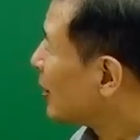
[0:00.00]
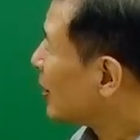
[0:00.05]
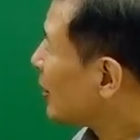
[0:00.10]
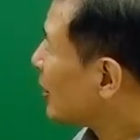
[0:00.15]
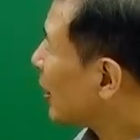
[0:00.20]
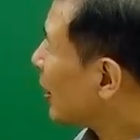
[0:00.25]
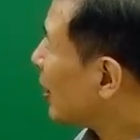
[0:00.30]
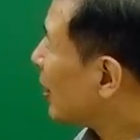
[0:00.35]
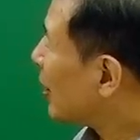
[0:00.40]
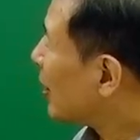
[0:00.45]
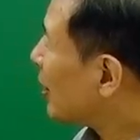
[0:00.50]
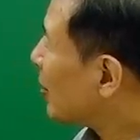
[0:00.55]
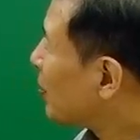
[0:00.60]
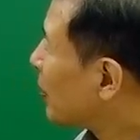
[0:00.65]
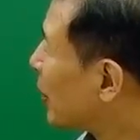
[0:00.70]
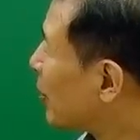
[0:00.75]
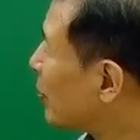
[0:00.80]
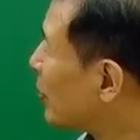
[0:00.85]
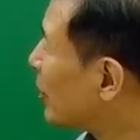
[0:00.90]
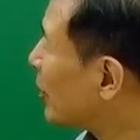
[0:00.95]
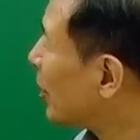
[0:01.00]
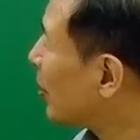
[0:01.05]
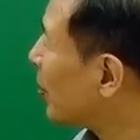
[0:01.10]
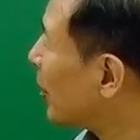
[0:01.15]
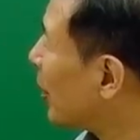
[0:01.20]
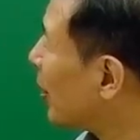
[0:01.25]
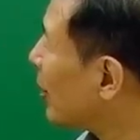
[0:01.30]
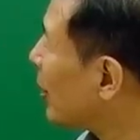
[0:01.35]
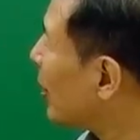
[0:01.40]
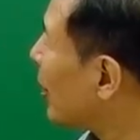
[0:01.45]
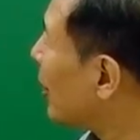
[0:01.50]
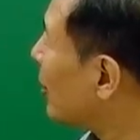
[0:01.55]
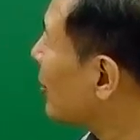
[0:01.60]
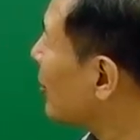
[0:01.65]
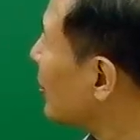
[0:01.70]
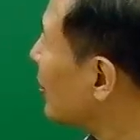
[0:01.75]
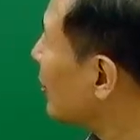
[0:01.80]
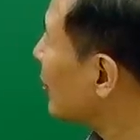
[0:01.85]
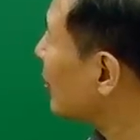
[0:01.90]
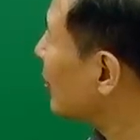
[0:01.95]
자, 베스트랩에 해당하는
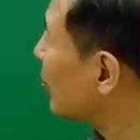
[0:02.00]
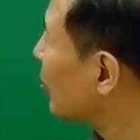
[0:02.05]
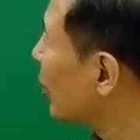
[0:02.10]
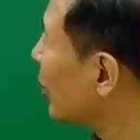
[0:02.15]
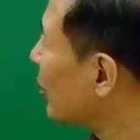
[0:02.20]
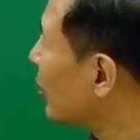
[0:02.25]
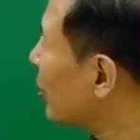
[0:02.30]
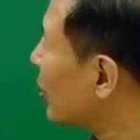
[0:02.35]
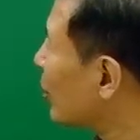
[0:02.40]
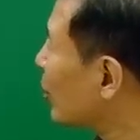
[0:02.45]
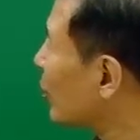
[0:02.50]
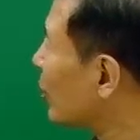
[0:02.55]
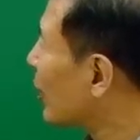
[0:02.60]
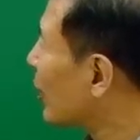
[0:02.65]
것, 뭐 이런 것도